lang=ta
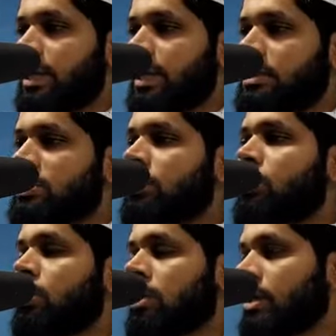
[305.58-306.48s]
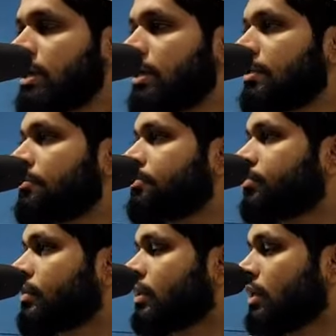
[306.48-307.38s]
அஞ்சிக் கொள்ளுங்கள்
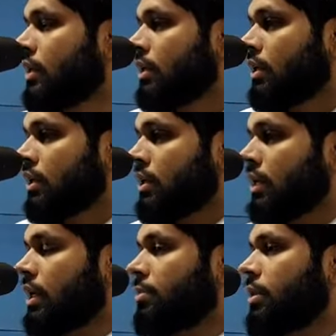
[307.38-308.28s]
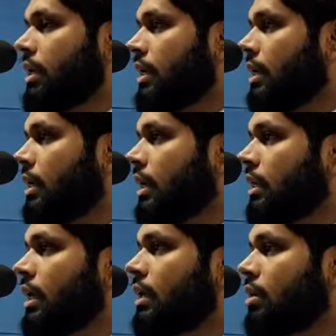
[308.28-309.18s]
எல்லாம் அல்ல
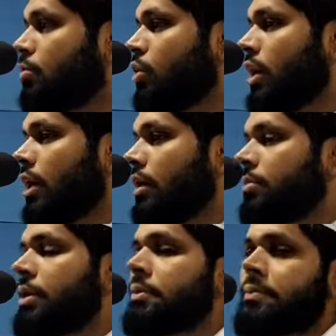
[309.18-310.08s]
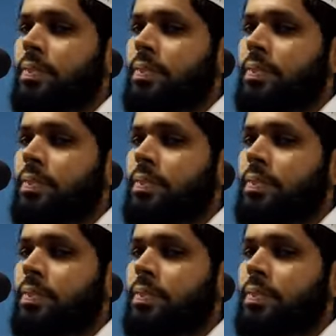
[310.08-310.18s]
அல்லாஹ் ரபுல் ஆலமின்